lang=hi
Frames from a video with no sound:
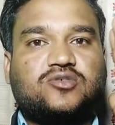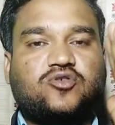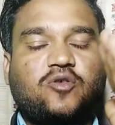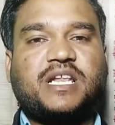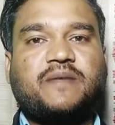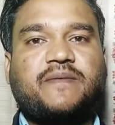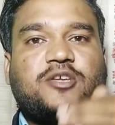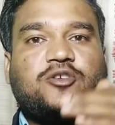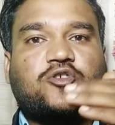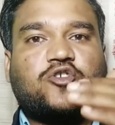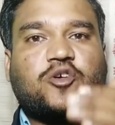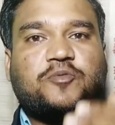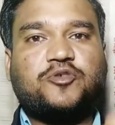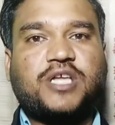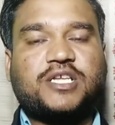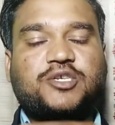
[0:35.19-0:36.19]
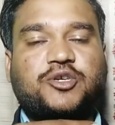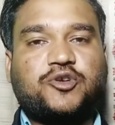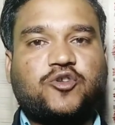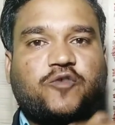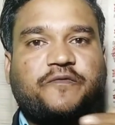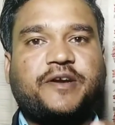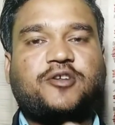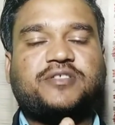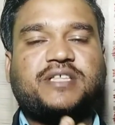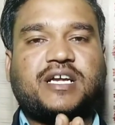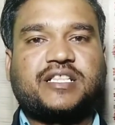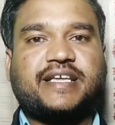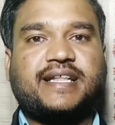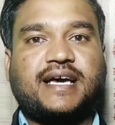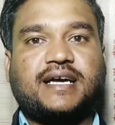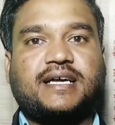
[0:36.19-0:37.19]
जो भाई यूट्यूब यूजर्स यूट्यूब वीडियो
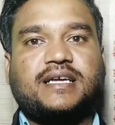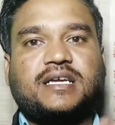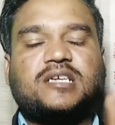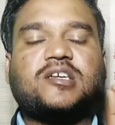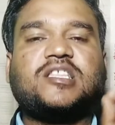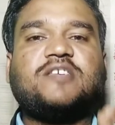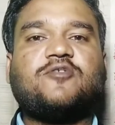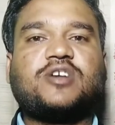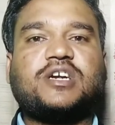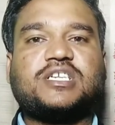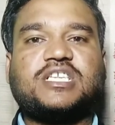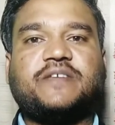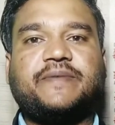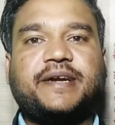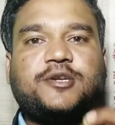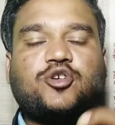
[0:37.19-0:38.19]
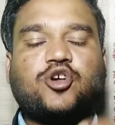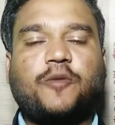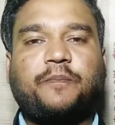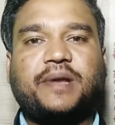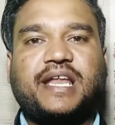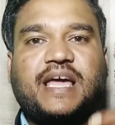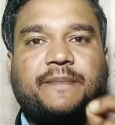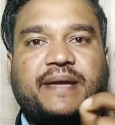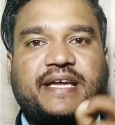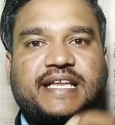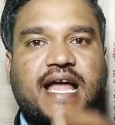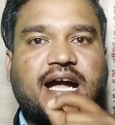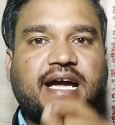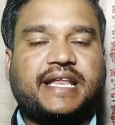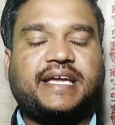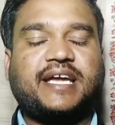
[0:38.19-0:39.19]
देखते हैं ना यदि वो किसी वीडियो को प्ले भी
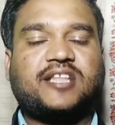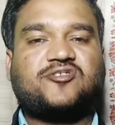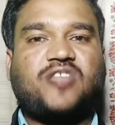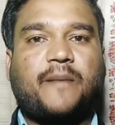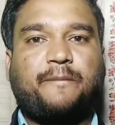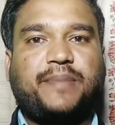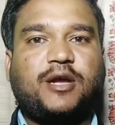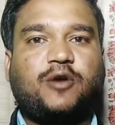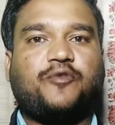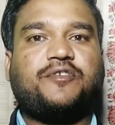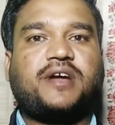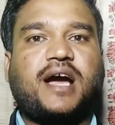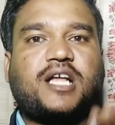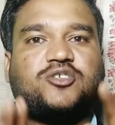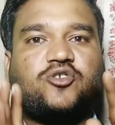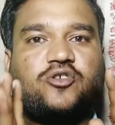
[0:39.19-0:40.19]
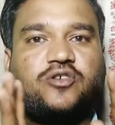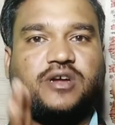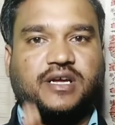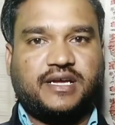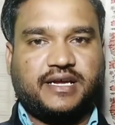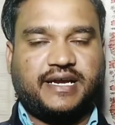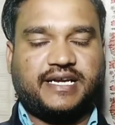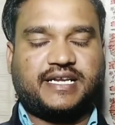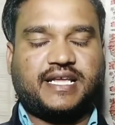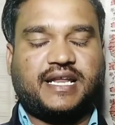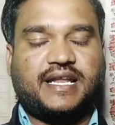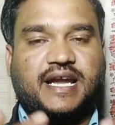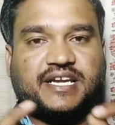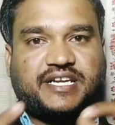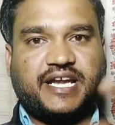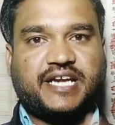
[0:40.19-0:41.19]
ना करेंगे तब भी उनका जो
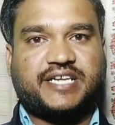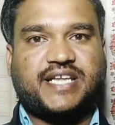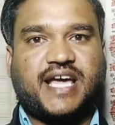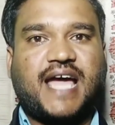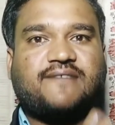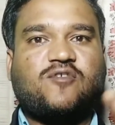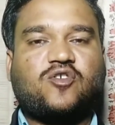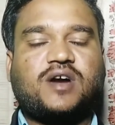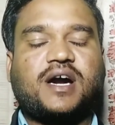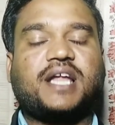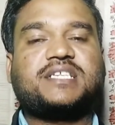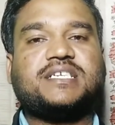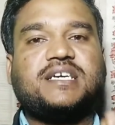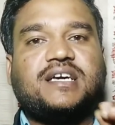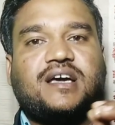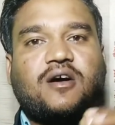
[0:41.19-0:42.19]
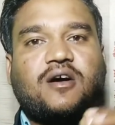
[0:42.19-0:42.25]
इंटरनेट डेटा है वो खर्च